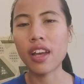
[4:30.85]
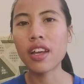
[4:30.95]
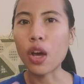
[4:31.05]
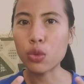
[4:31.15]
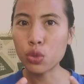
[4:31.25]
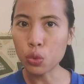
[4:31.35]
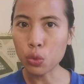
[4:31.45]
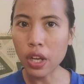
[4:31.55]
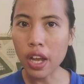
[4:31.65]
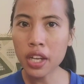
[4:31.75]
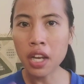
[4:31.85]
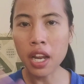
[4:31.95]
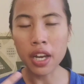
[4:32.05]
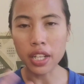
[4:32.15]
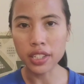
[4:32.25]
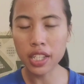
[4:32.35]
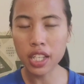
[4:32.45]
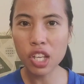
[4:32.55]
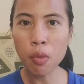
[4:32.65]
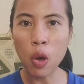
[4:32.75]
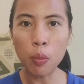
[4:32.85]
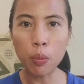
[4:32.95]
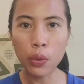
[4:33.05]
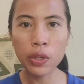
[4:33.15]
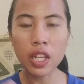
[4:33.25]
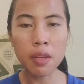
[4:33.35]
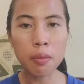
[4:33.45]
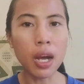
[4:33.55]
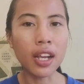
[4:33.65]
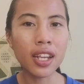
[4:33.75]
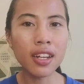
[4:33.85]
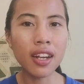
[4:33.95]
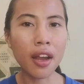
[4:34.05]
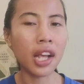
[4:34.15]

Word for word: Harus juga dilandasi maupun diimbangi dengan